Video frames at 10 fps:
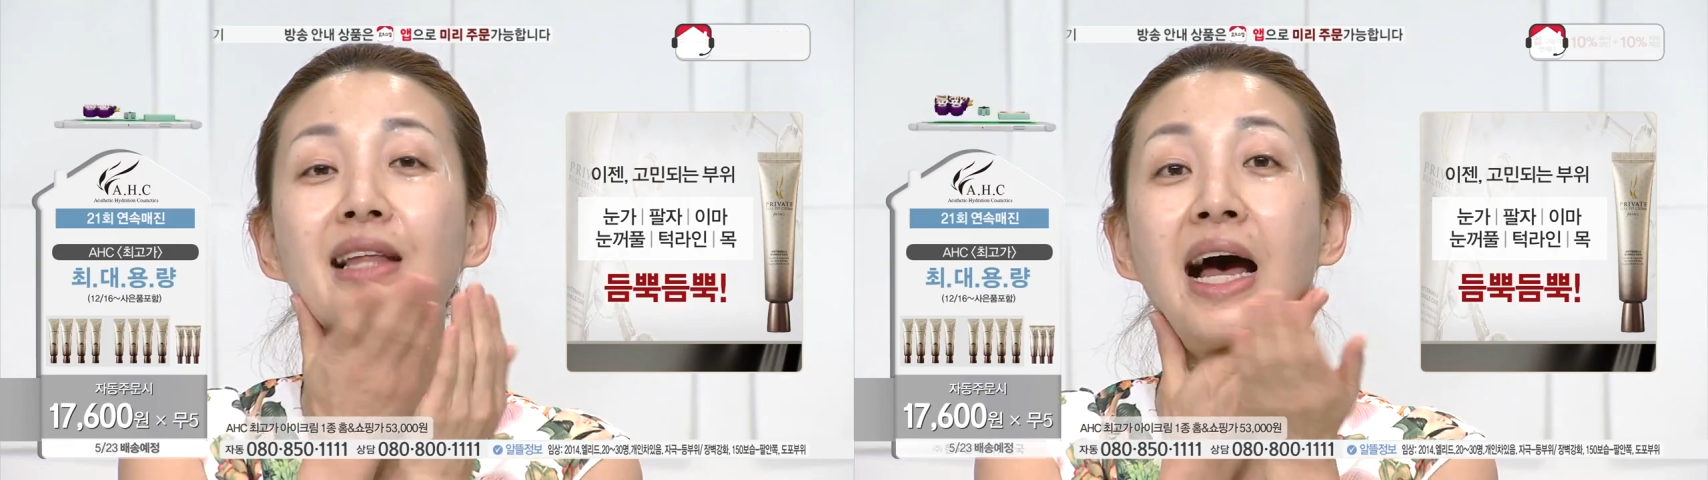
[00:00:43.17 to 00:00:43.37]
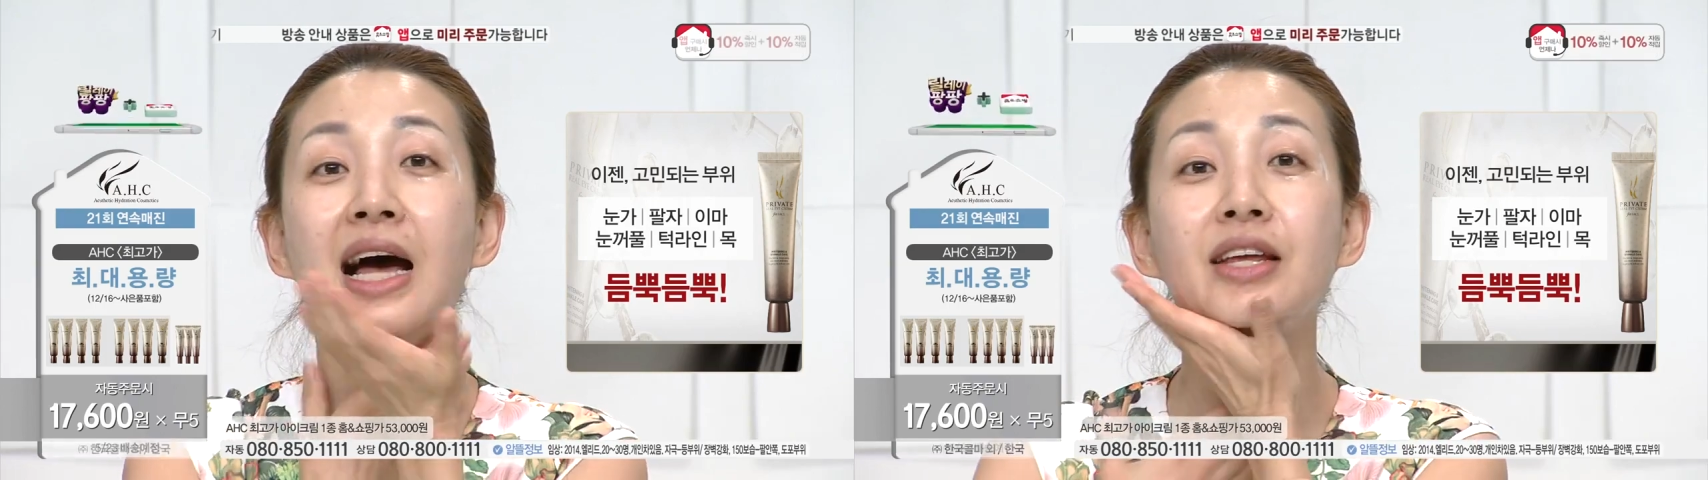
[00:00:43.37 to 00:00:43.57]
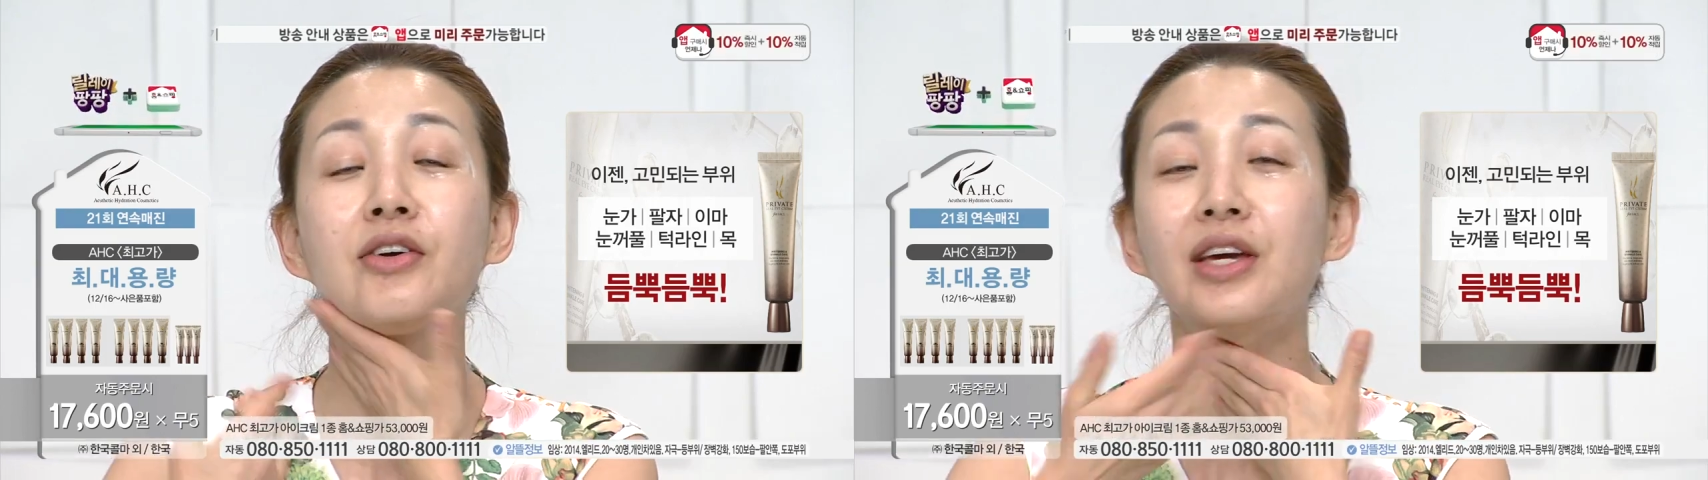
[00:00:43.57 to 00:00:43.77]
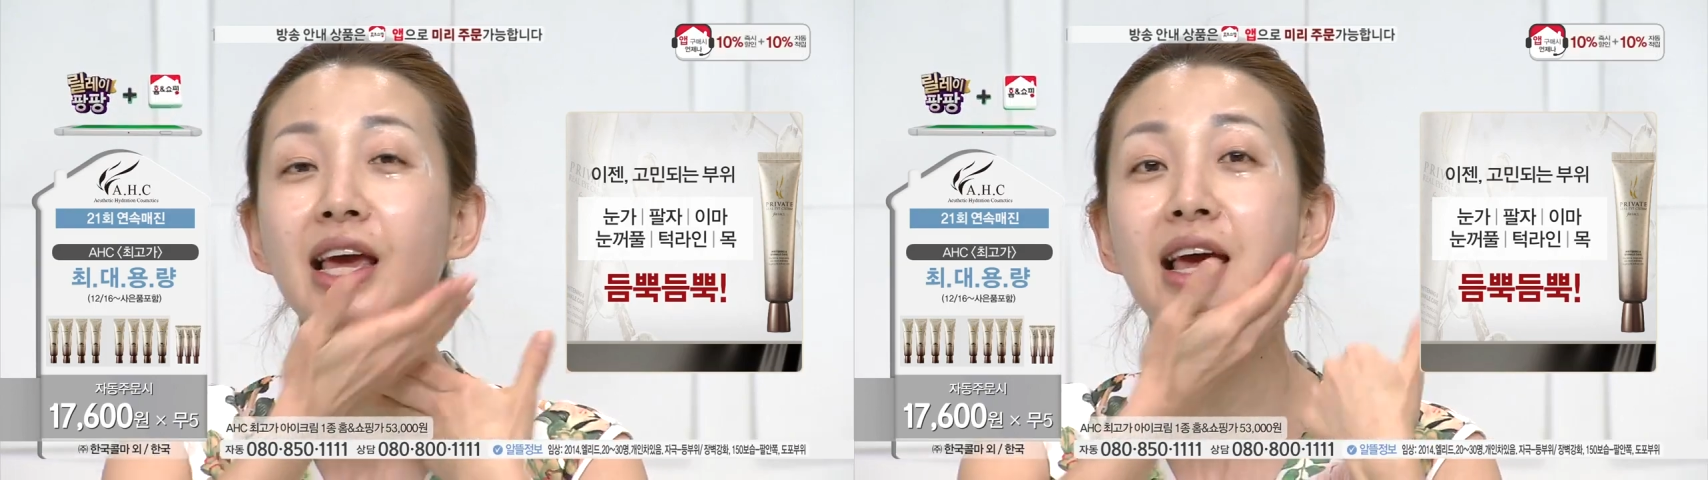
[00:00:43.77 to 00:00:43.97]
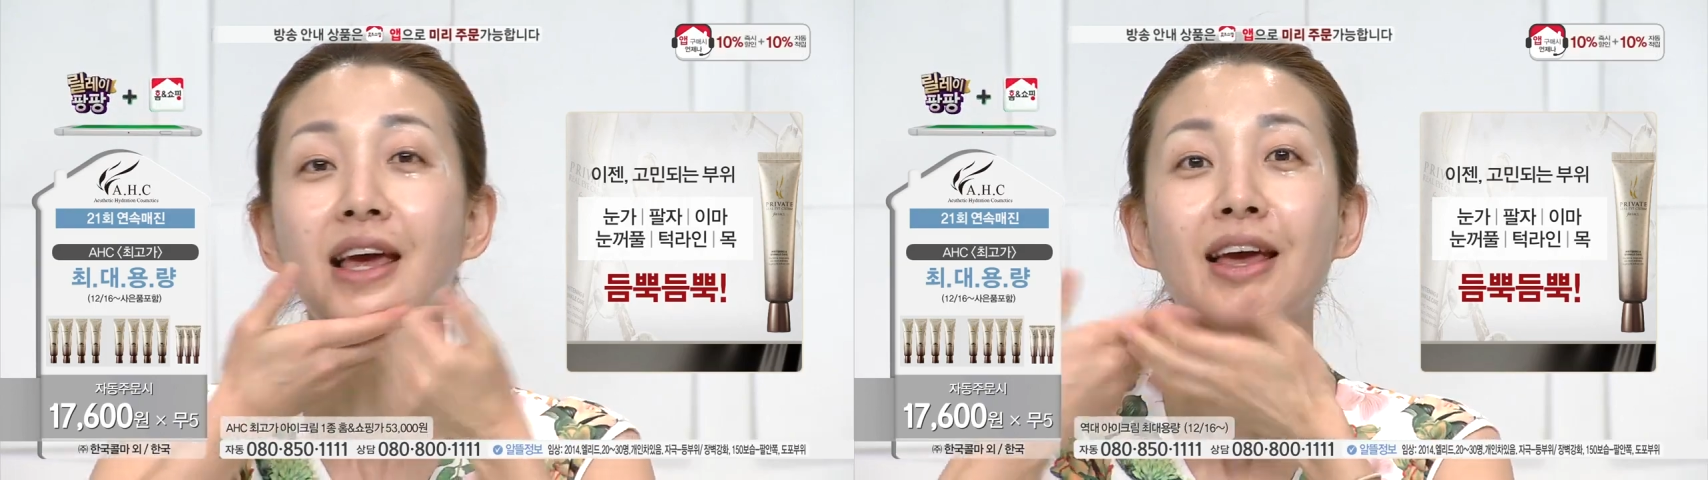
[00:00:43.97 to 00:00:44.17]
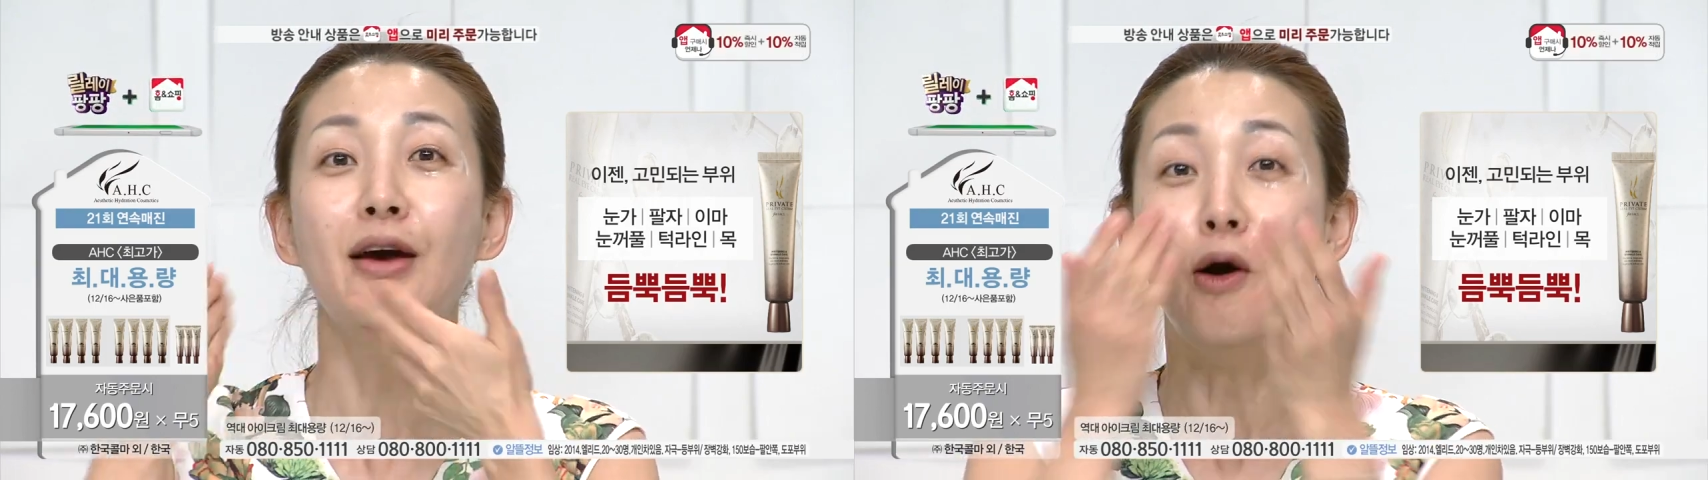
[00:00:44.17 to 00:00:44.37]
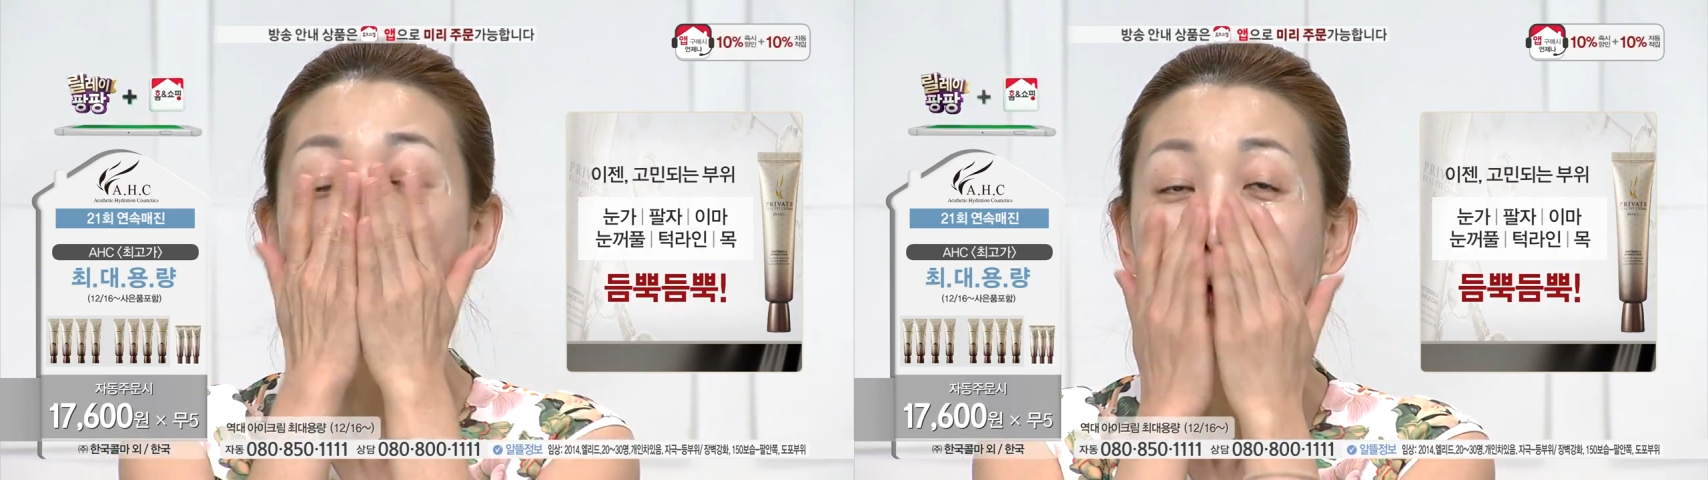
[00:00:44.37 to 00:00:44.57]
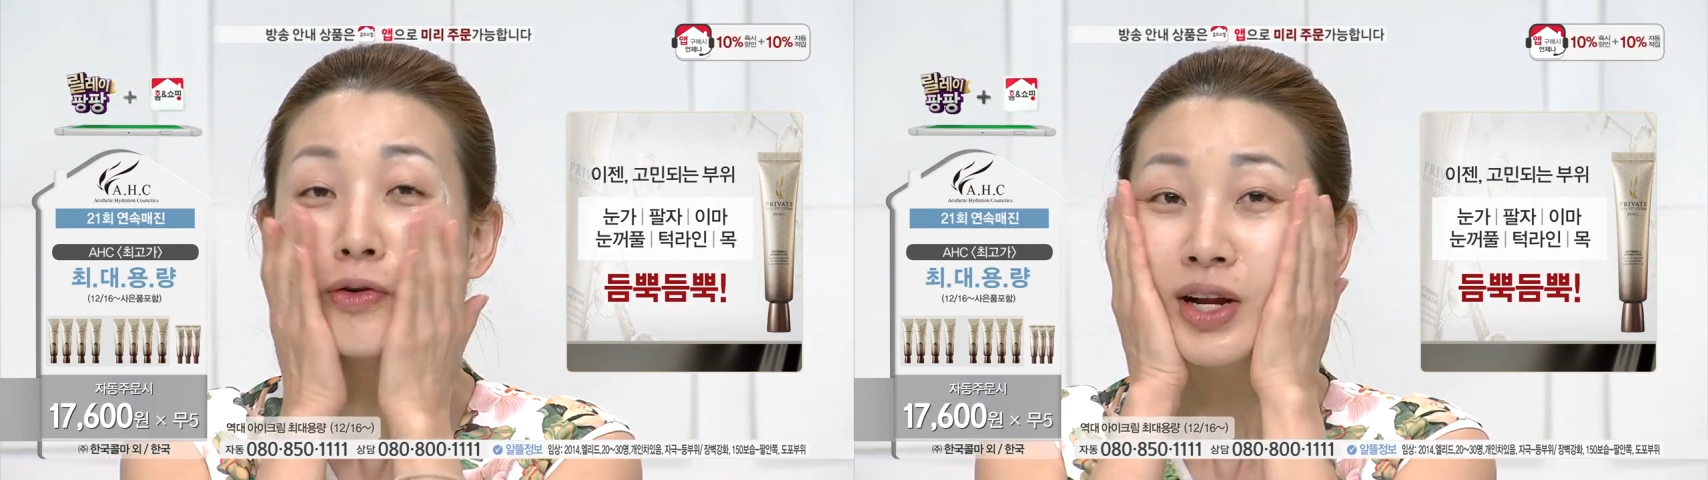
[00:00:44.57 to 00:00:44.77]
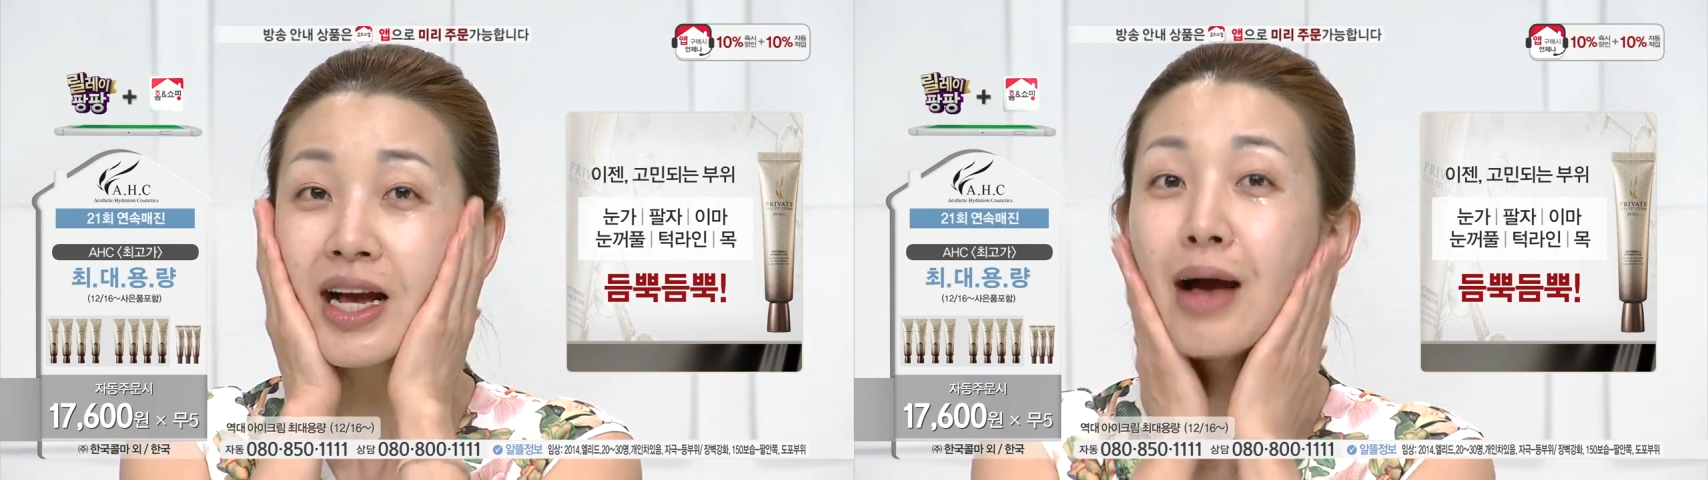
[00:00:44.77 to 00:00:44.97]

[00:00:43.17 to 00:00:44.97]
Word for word: 네. 다 이렇게 얼굴에